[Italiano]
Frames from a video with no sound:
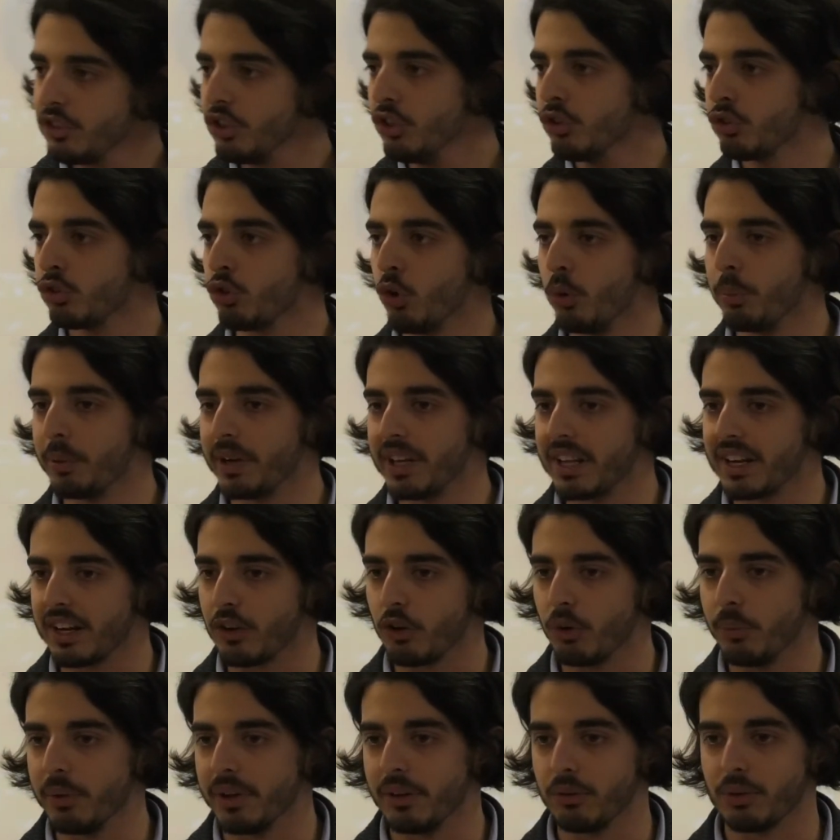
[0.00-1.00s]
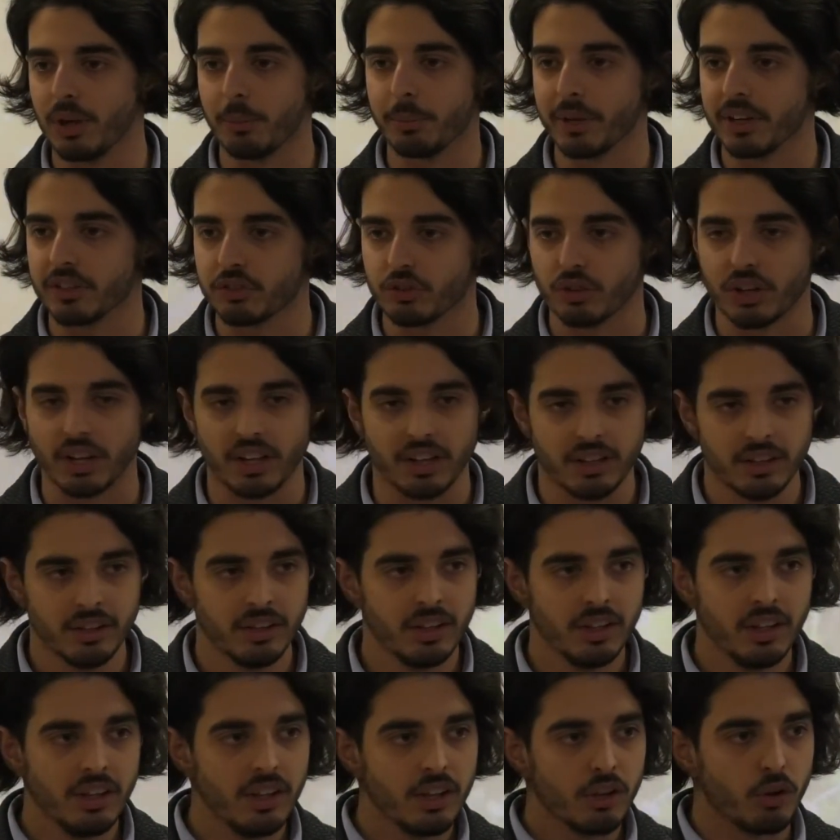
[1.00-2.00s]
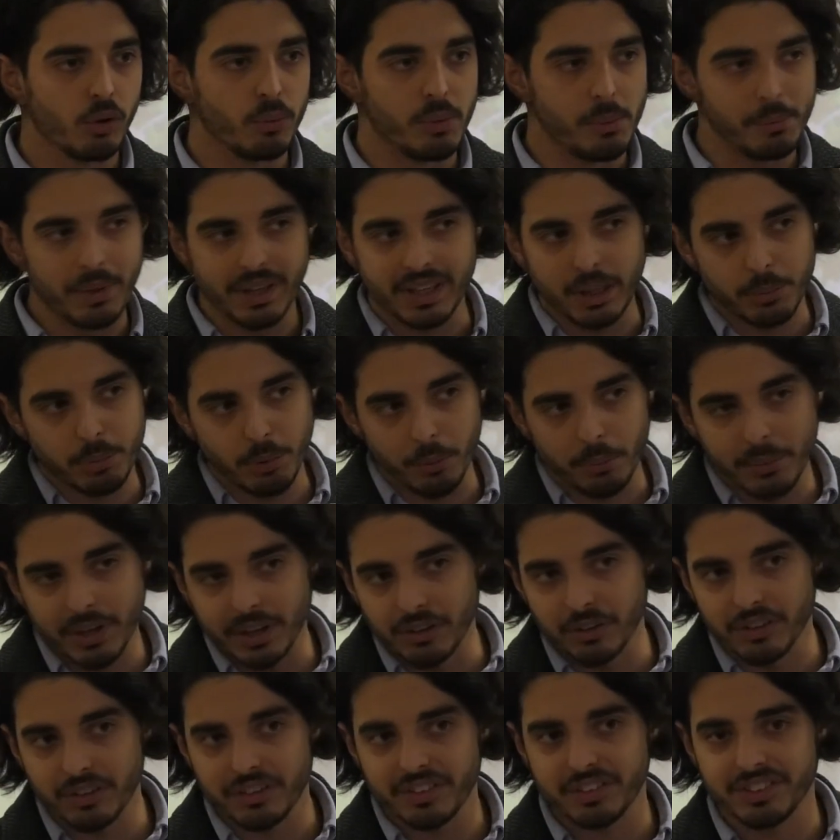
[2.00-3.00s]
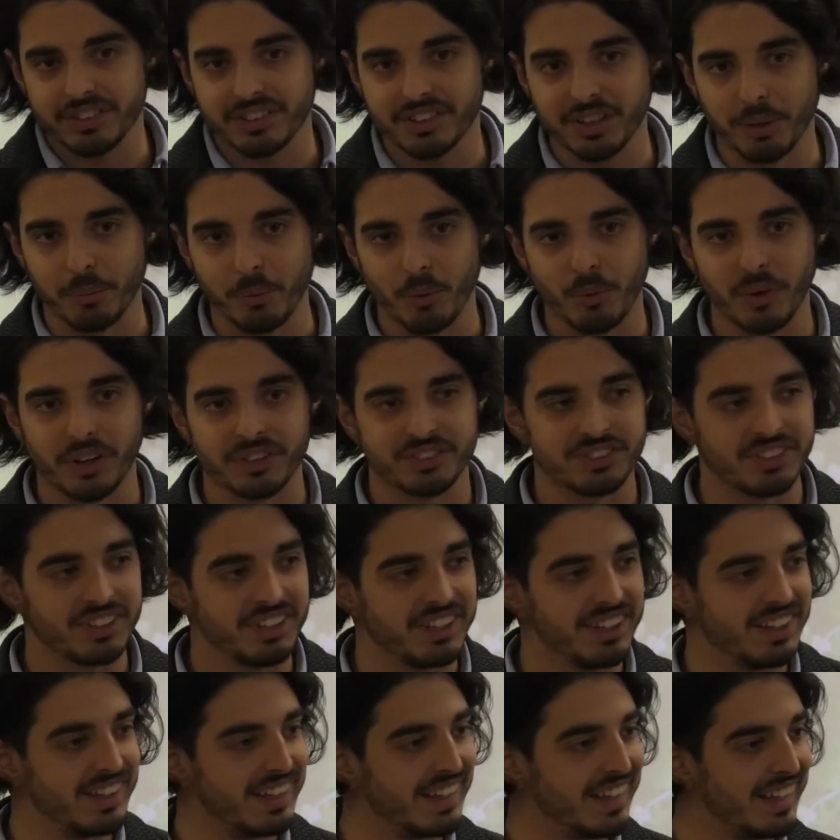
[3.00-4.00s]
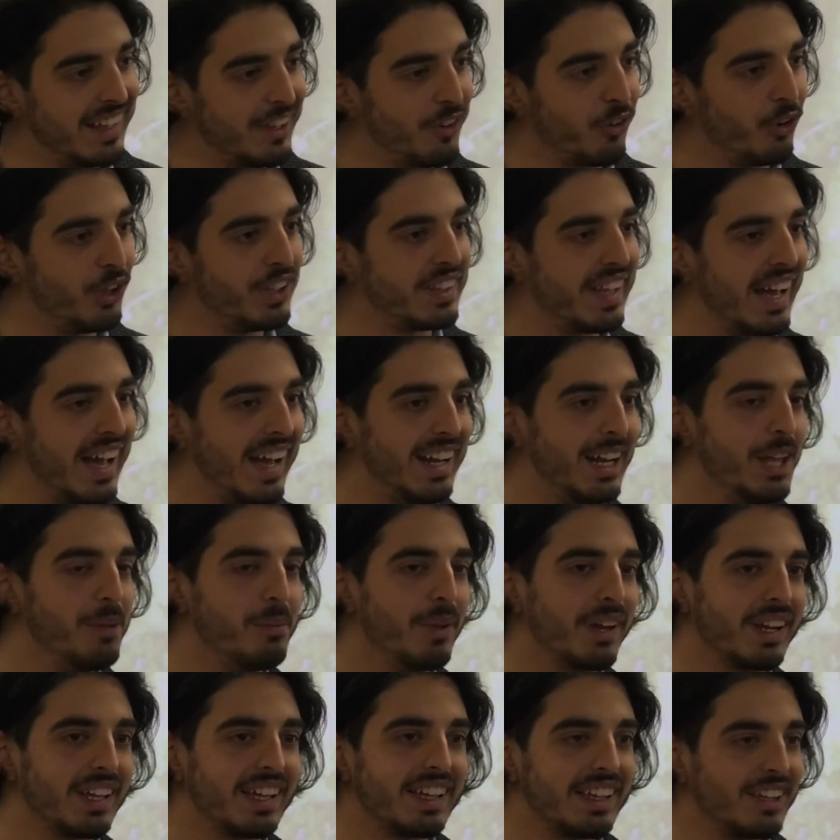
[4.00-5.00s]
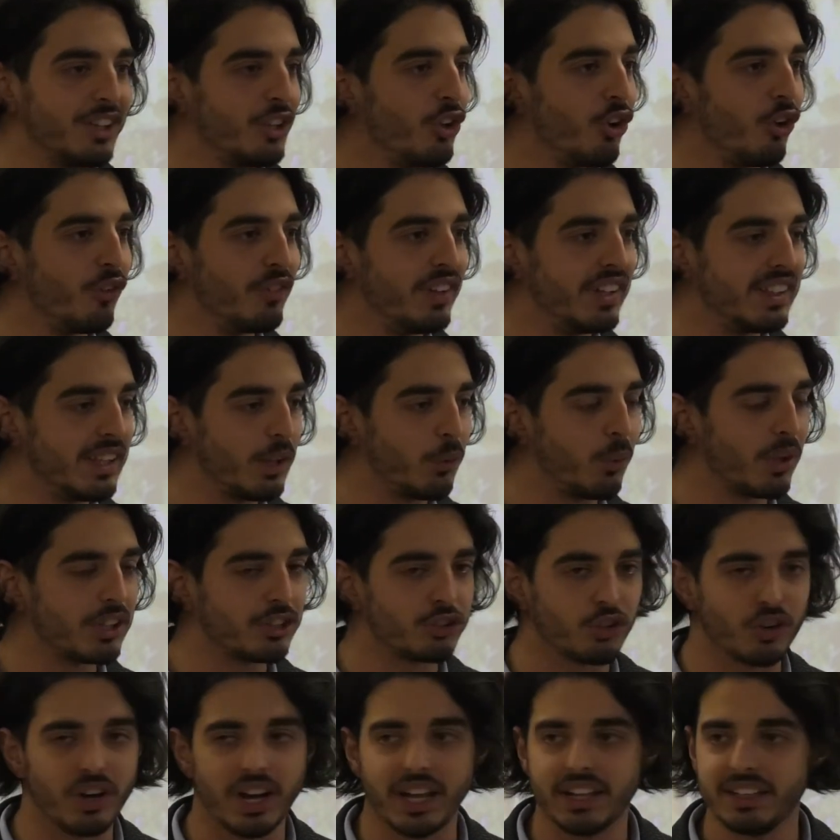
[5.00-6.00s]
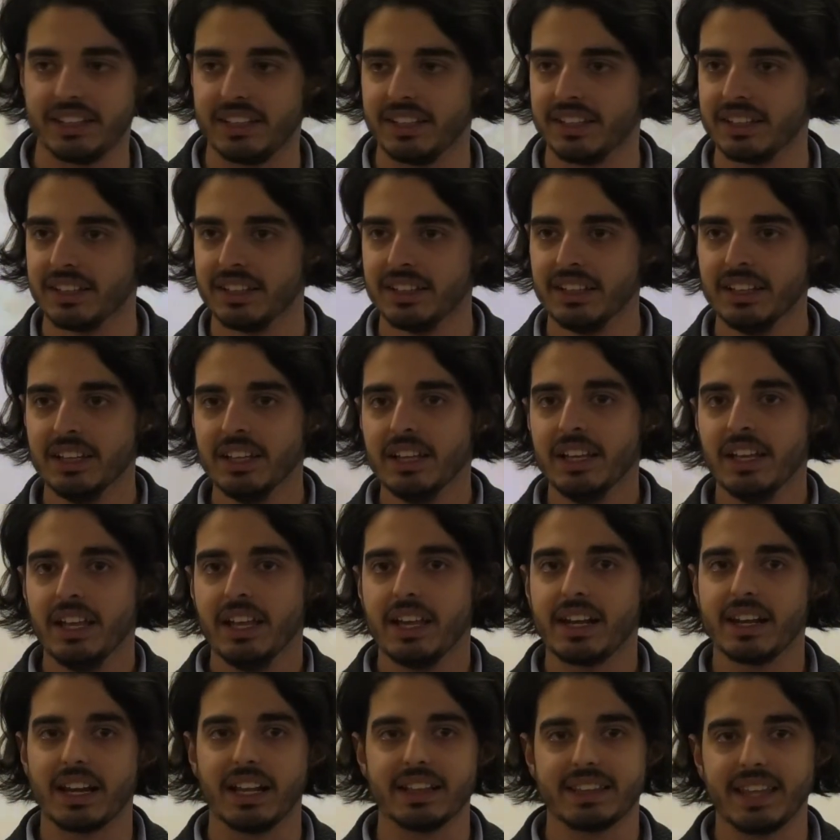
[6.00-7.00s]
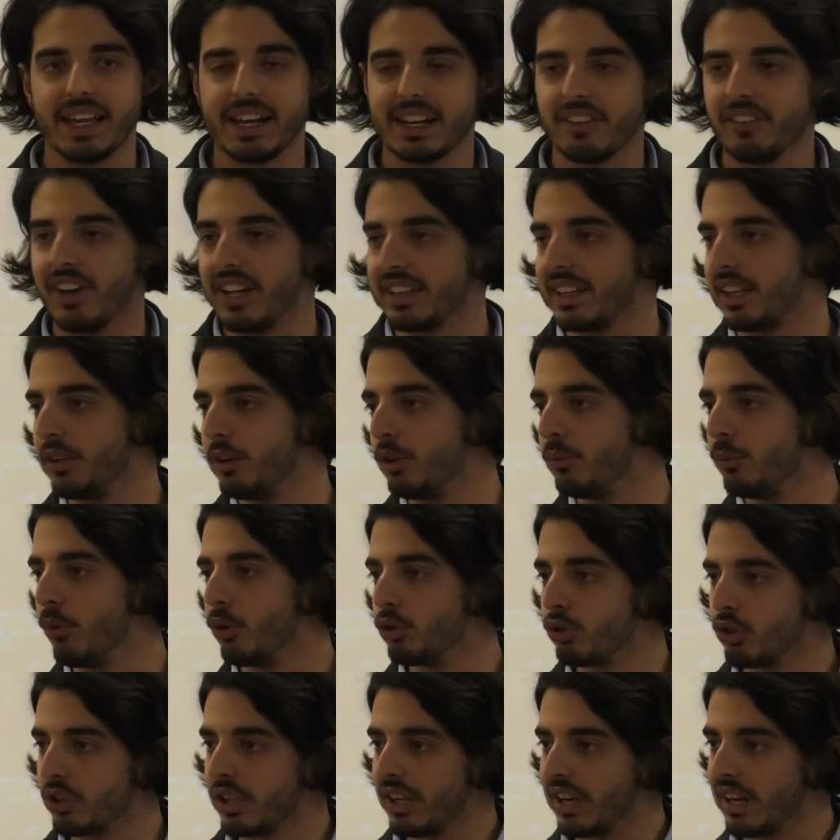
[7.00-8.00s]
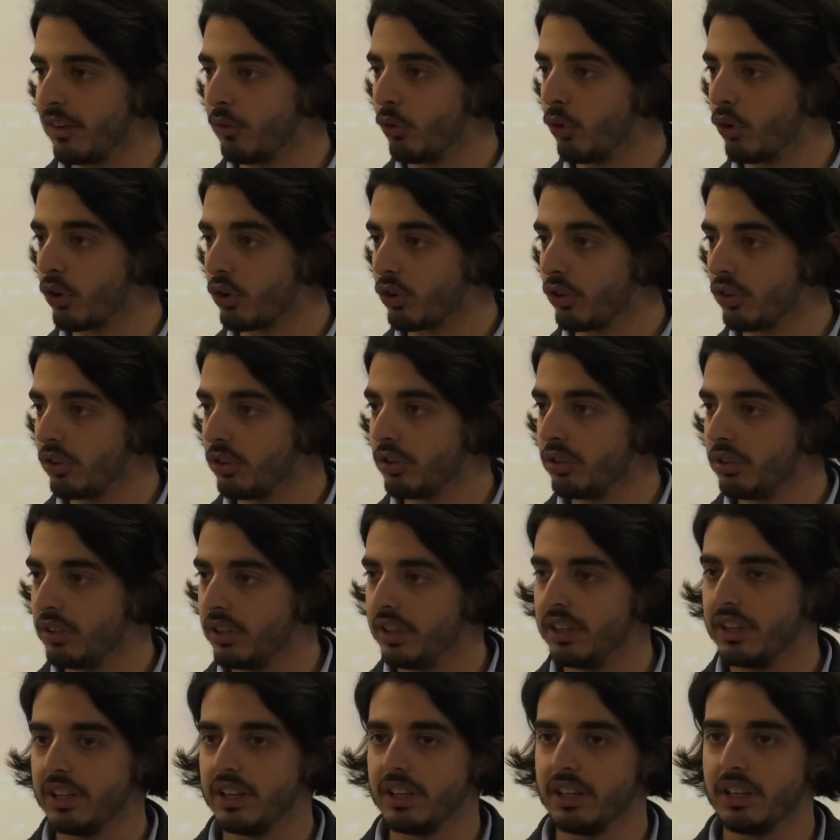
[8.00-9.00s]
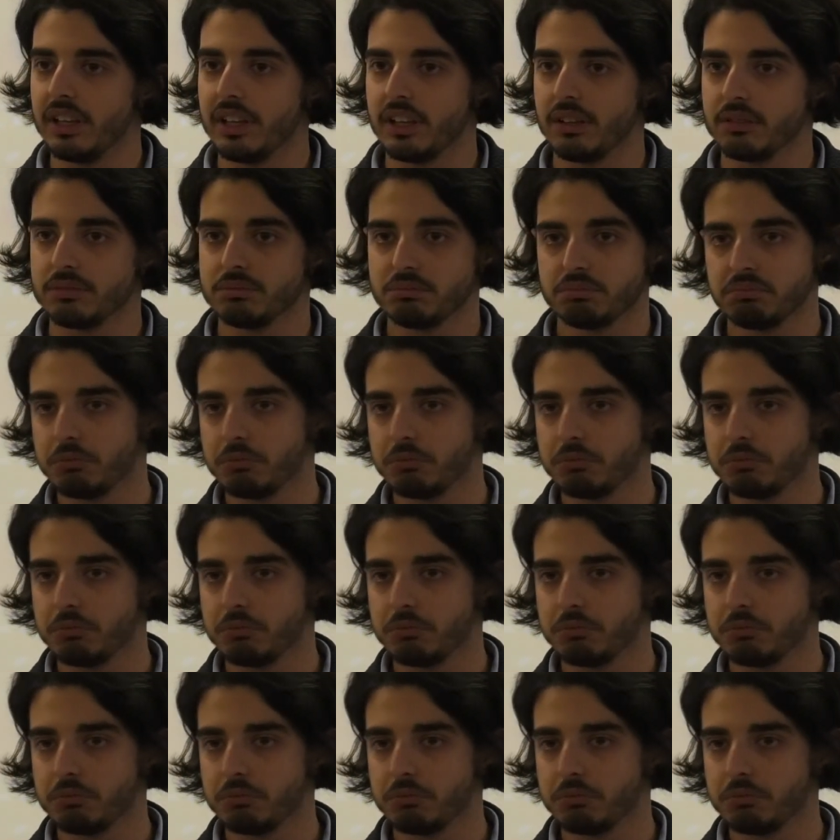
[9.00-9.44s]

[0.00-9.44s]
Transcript: scoprire come una persona come me, che più o meno siamo quasi coetanei perché io ho 24 anni, in realtà è arrivata nel mondo del lavoro eh,